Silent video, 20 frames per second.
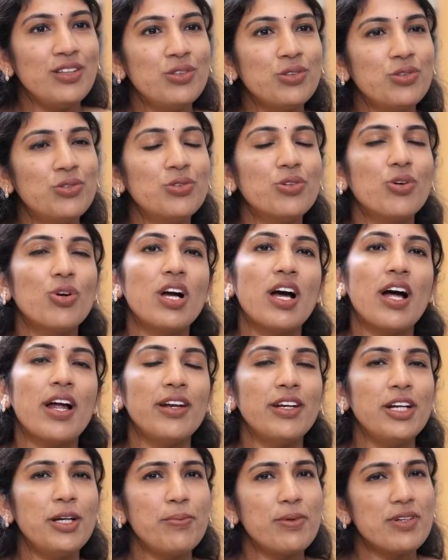ఎందుకు ఒక
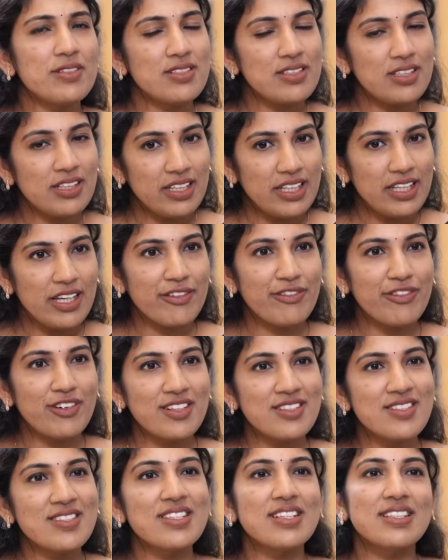హండ్రెడ్ హండ్రెడ్ పర్సెంట్ నీ
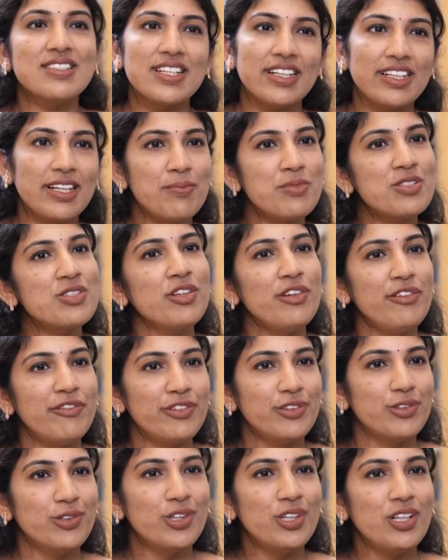ఎఫర్ట్స్ సిక్స్ అటెంప్ట్స్
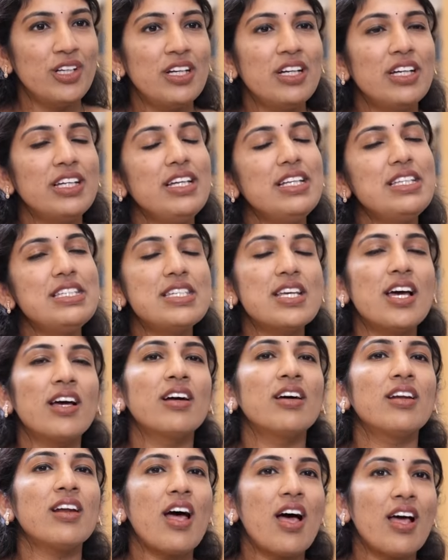ఇవ్వు
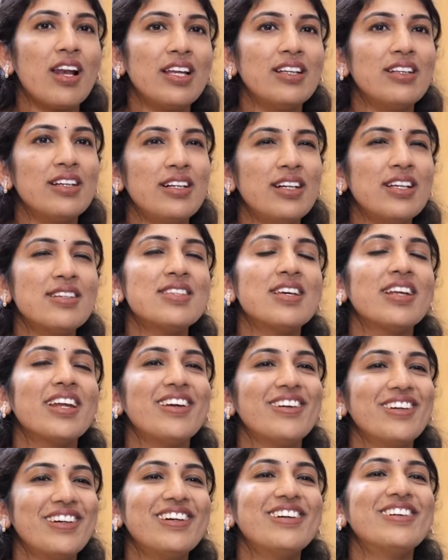ఇచ్చాక రాలేదంటే సరే
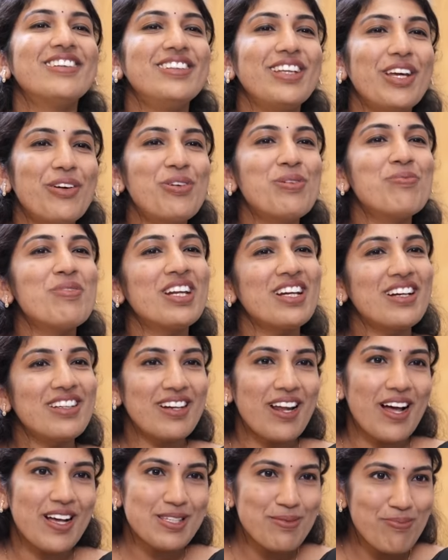దేవుడు మనకు
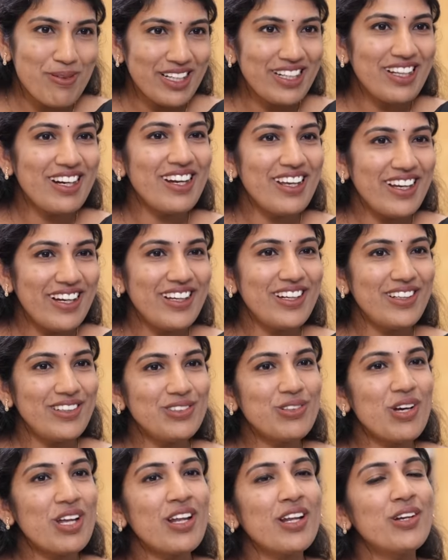అది రాసి పెట్టి
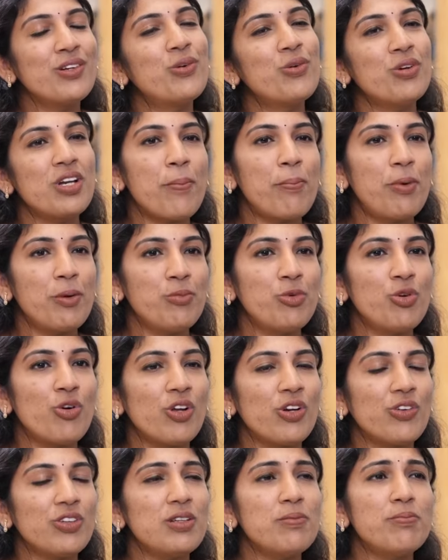లేదు అని అనుకొని అప్పుడు మూవ్
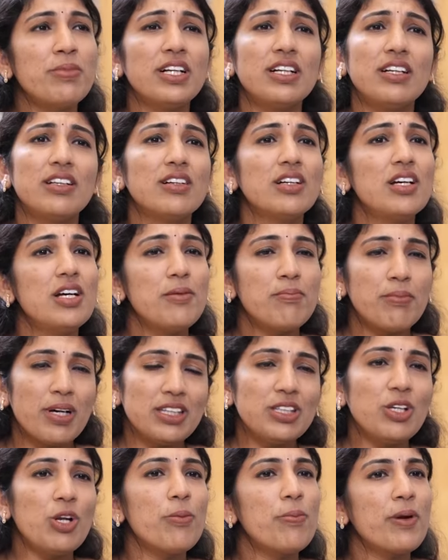ఆన్ అవుదాం బట్
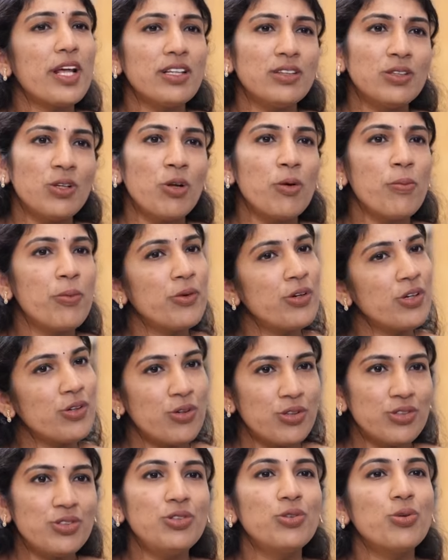మధ్యలో ప్రయత్నంలోపు
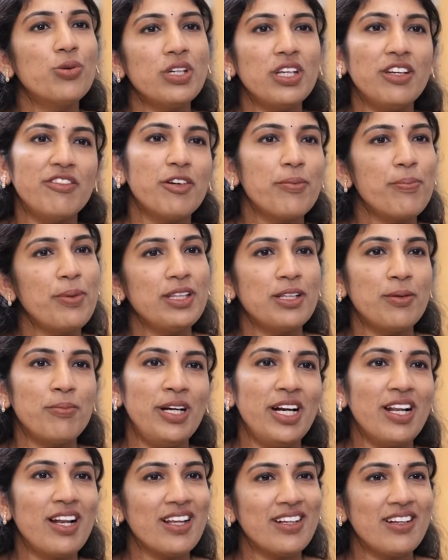ఉండకూడదు డోంట్ గివ్ అప్ ఇన్ ద
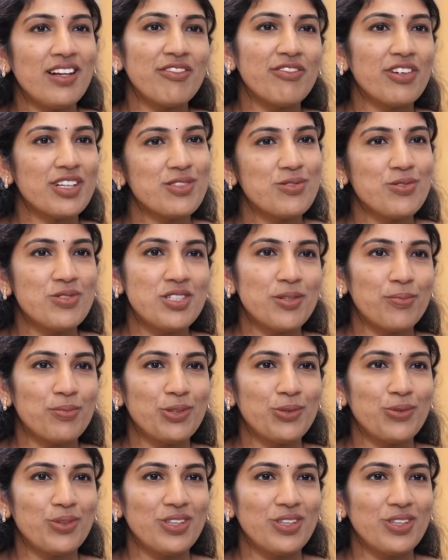మిడిల్ అని నాకు ఫస్ట్ నుంచి చెప్తూ